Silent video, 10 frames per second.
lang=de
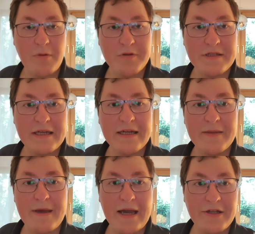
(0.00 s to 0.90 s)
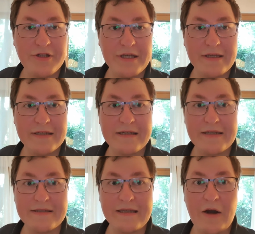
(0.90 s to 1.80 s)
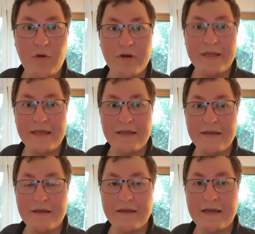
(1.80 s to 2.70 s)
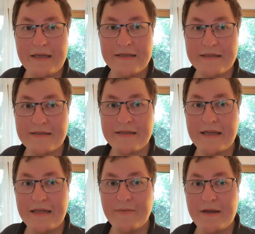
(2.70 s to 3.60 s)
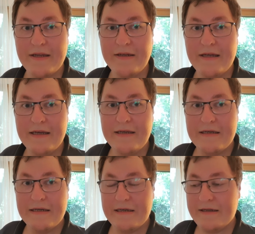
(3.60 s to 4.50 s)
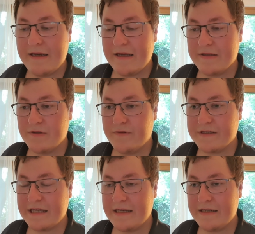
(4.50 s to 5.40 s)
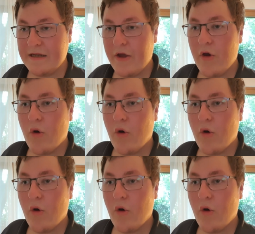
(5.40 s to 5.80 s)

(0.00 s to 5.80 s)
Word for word: Man muss die Dinger nicht mehr einschicken. Das heißt, auch ich kriege es jetzt endlich mal hin, äh, die Dinger zu versenden.